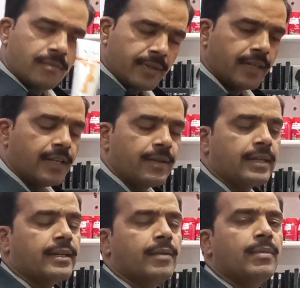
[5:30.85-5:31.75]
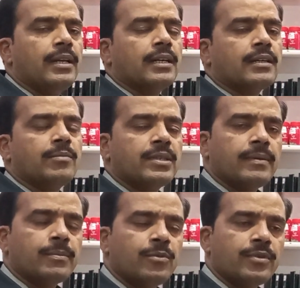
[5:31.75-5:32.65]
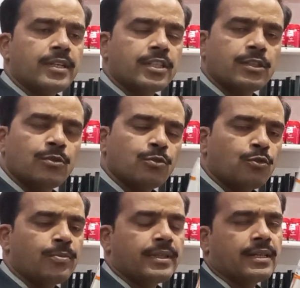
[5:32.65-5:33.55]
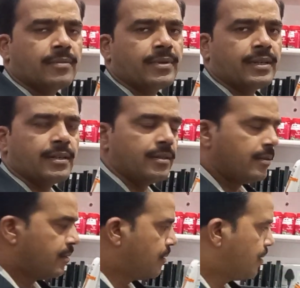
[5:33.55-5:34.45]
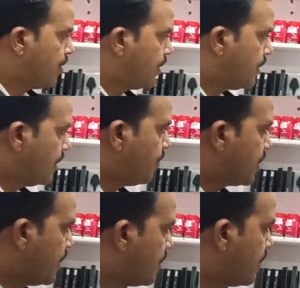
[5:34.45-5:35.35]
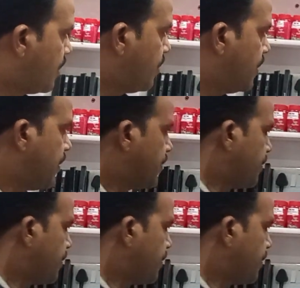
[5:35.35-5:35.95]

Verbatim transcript: एड़ी वाला क्रीम मिलेगा कम से कम आपको डेढ़ से दो सौ रुपये देना पड़ेगा ये पचास ग्राम है